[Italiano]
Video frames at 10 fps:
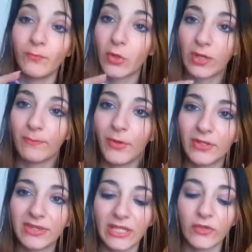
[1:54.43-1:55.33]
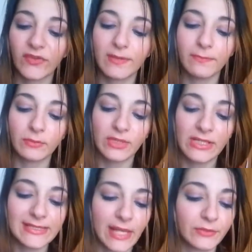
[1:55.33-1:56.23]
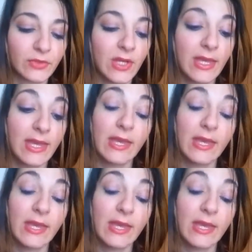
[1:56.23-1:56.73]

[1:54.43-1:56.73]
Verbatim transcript: poco importa io ho sempre utilizzato